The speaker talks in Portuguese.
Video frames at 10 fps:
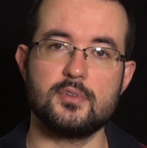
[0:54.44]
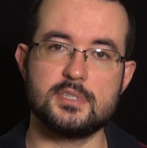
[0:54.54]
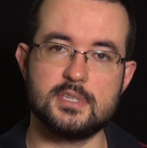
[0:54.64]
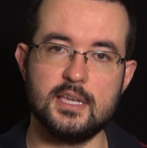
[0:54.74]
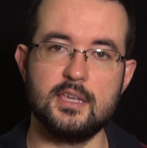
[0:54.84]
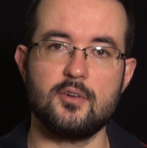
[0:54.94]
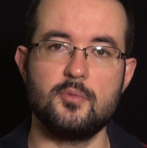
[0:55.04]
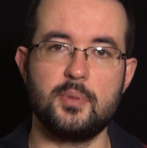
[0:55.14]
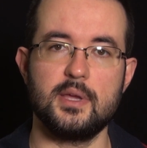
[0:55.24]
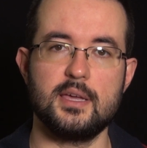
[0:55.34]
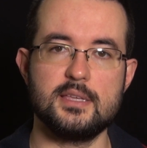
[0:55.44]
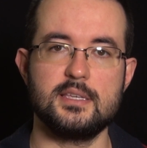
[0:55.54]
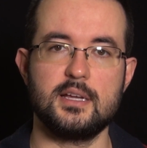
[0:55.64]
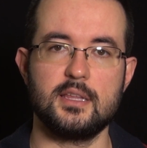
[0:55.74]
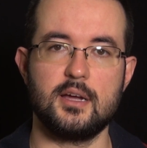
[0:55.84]
você que acompanha
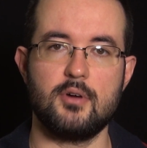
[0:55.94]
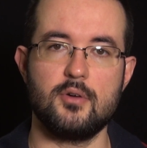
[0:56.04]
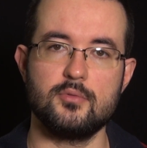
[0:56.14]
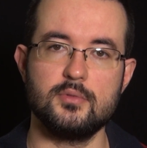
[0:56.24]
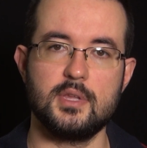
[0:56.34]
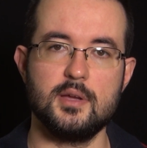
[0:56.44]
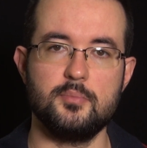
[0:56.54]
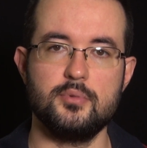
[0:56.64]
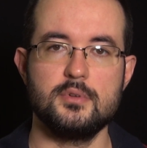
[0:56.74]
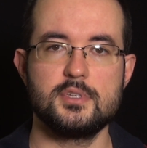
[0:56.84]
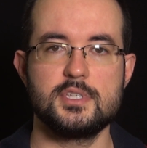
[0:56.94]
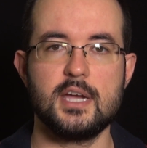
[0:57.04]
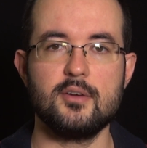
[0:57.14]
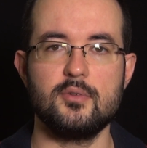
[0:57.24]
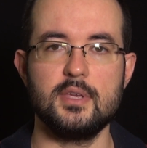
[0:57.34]
esse canal há algum tempo
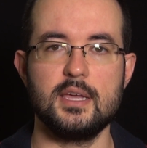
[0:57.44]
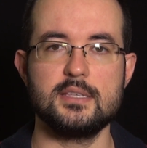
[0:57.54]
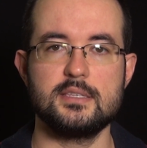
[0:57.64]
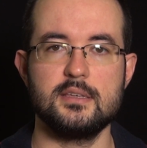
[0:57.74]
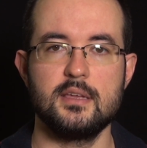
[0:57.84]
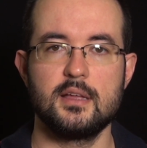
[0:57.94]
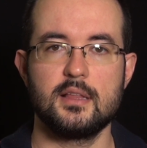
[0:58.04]
já conhece